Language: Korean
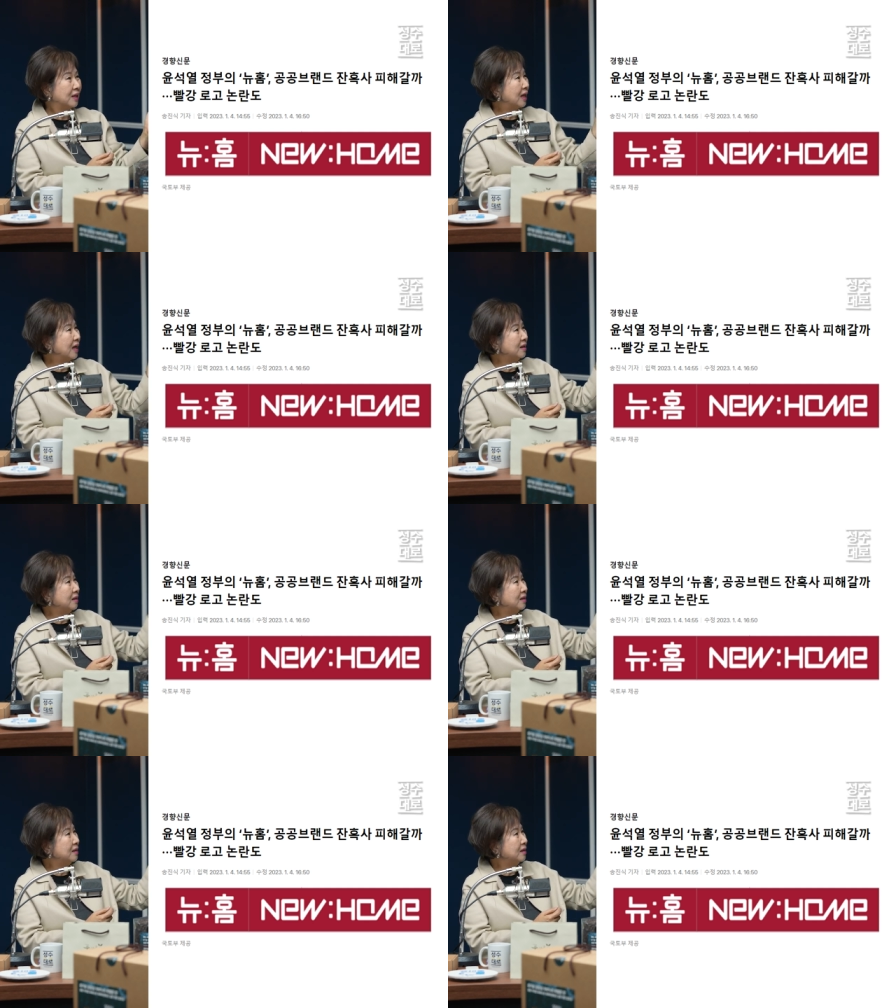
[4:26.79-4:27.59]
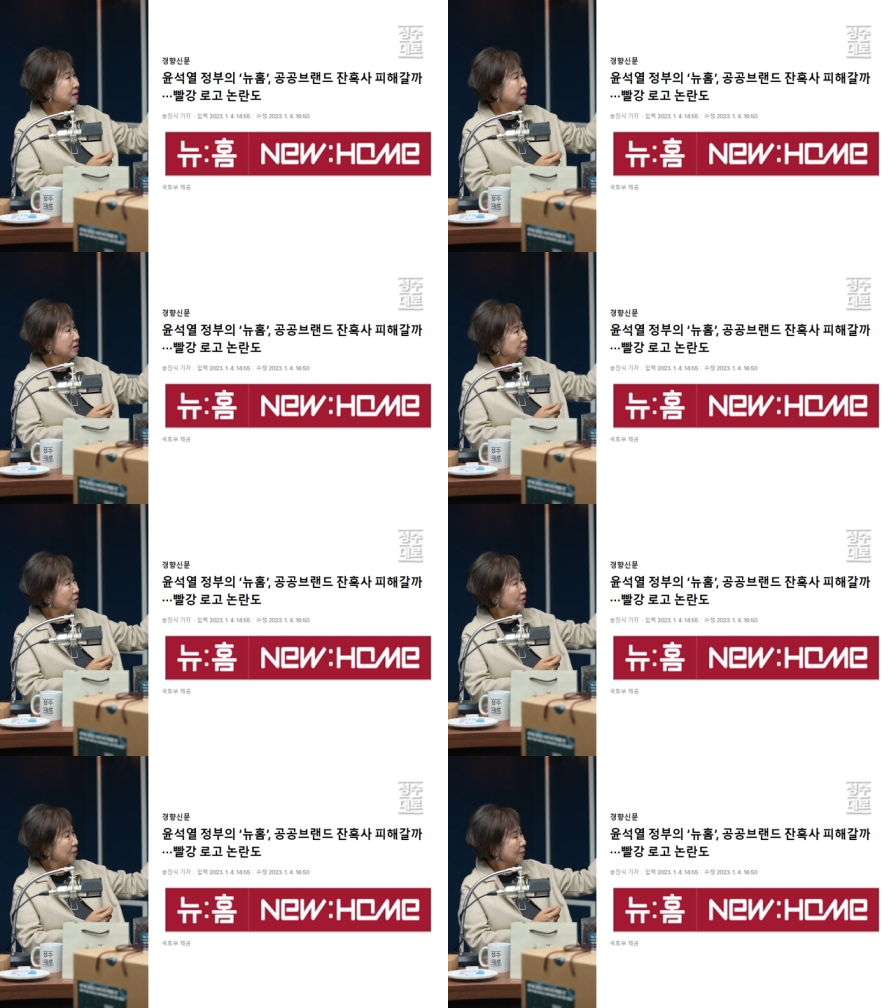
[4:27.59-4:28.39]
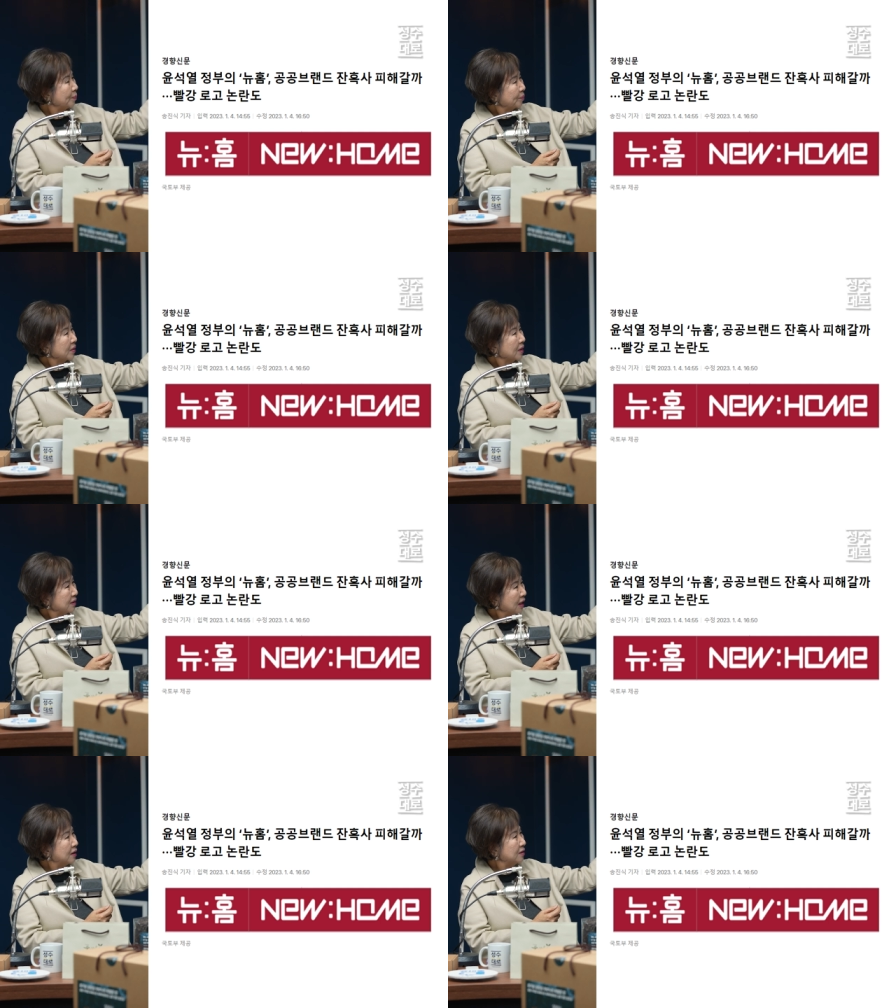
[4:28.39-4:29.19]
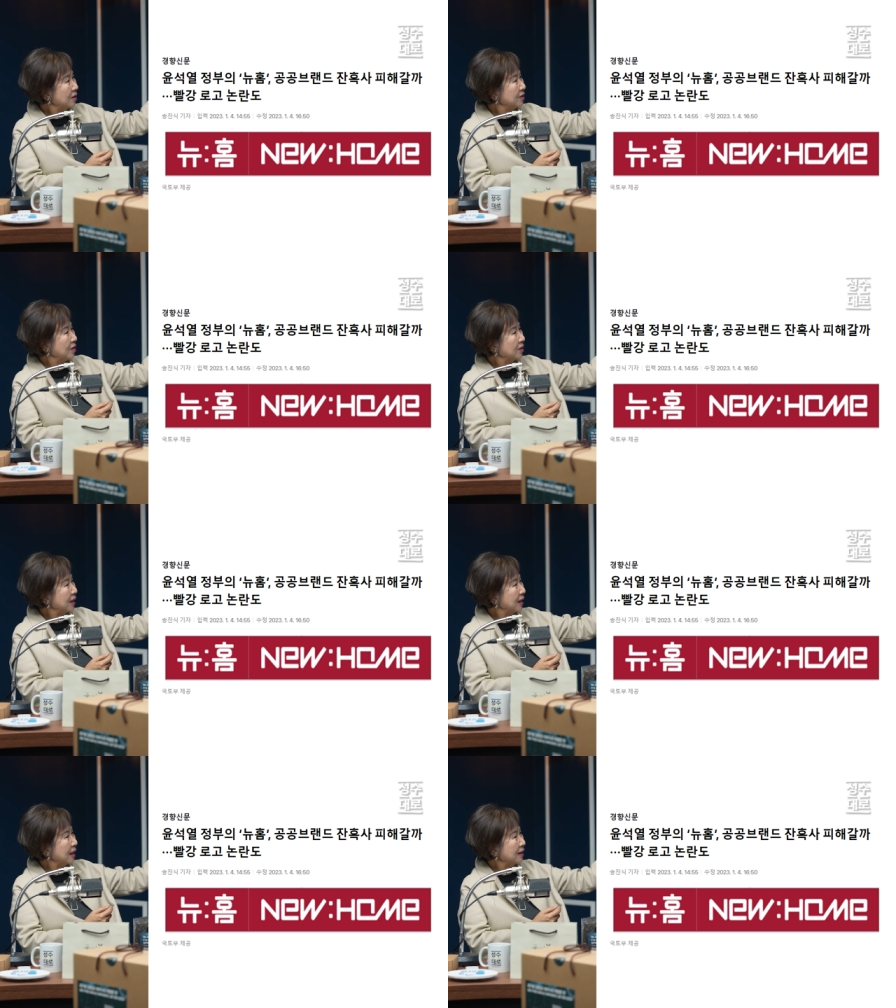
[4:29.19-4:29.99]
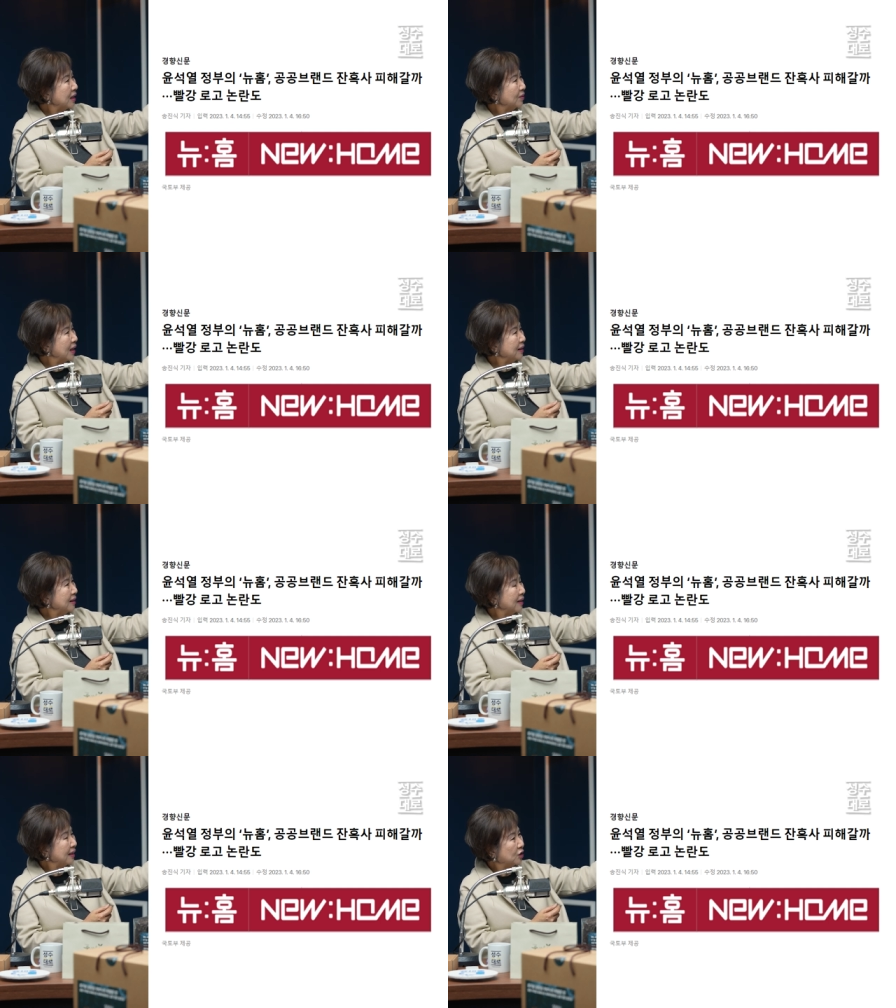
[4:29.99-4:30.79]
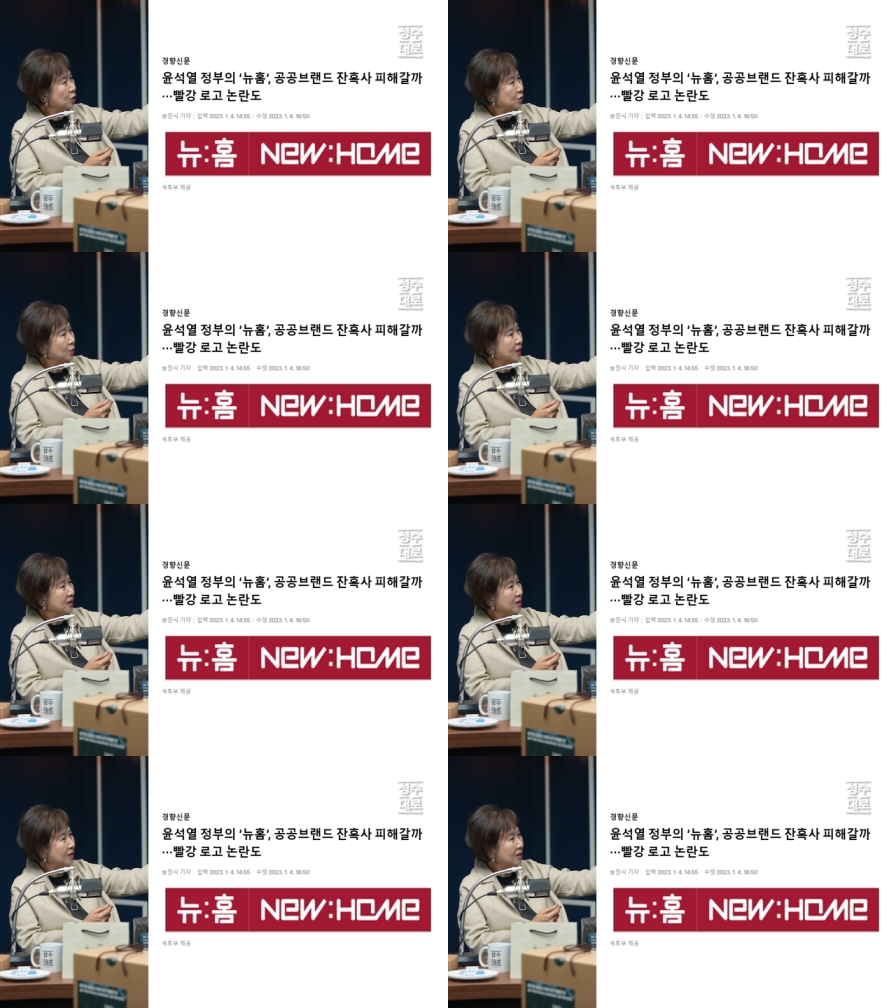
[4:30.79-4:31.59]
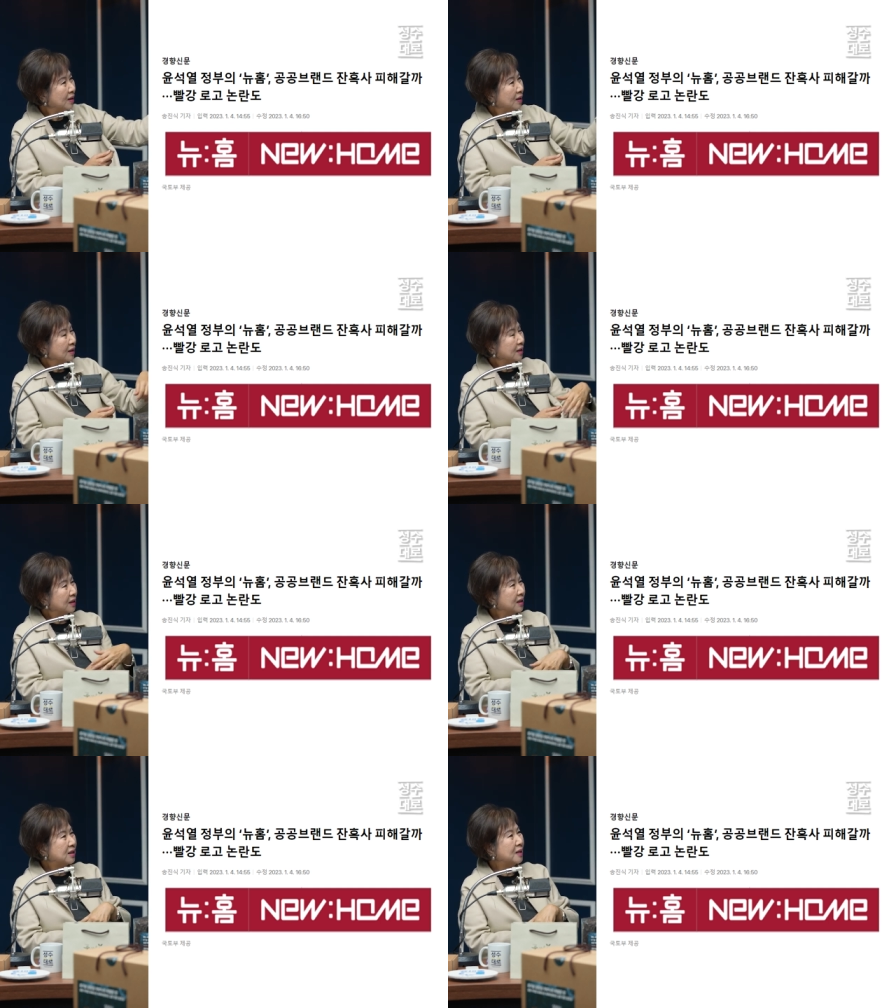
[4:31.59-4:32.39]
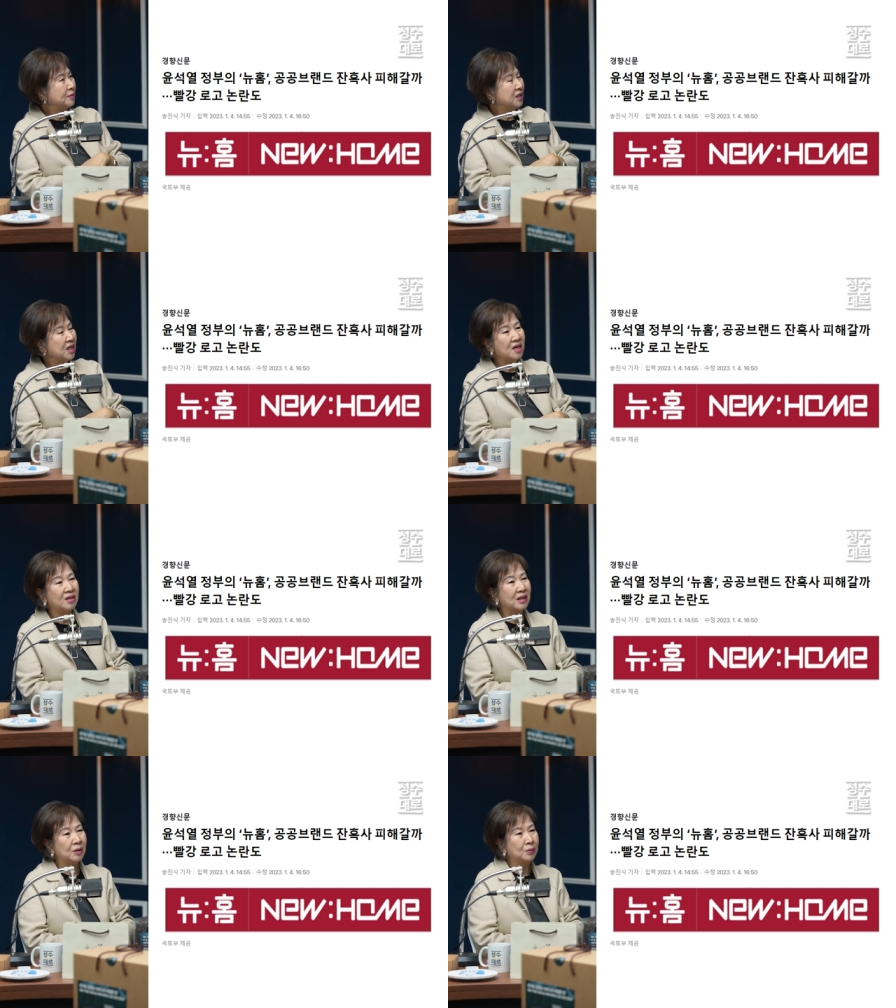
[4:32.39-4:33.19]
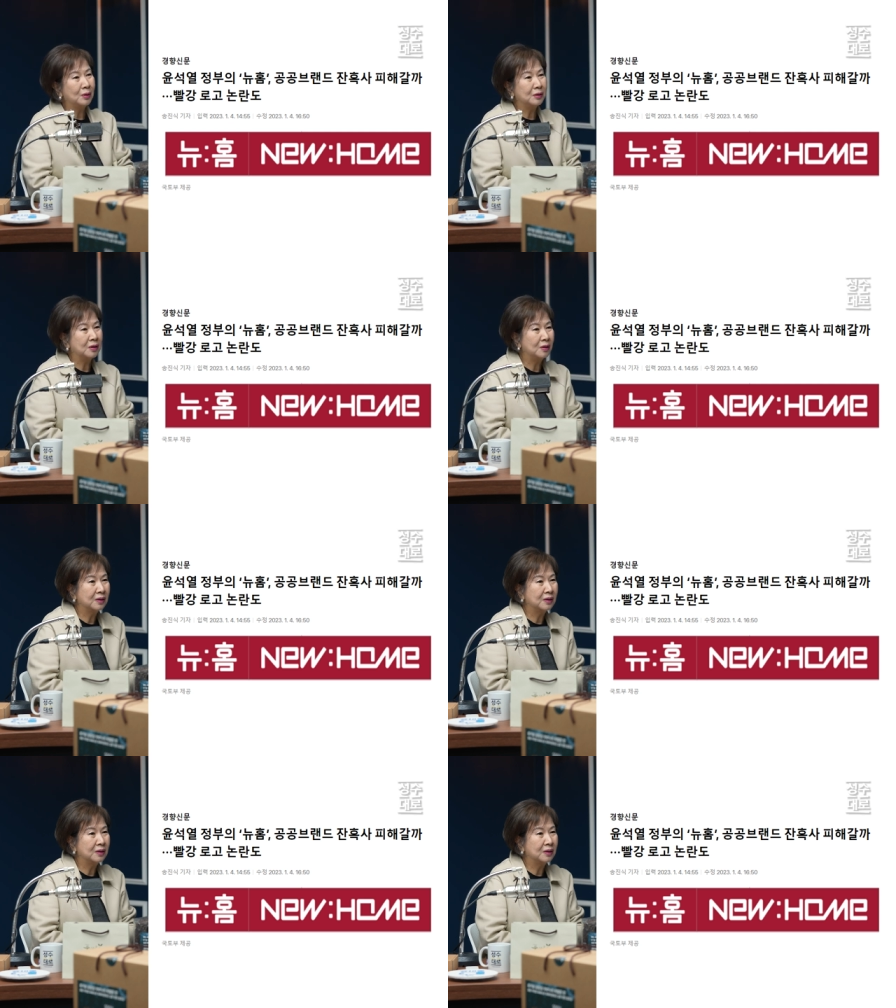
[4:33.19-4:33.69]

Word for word: 그러니까 한글은 뭐 그냥 그저 그렇게 갔다고 하는데 저쪽에서 이 사람들 실력이 나온 거죠.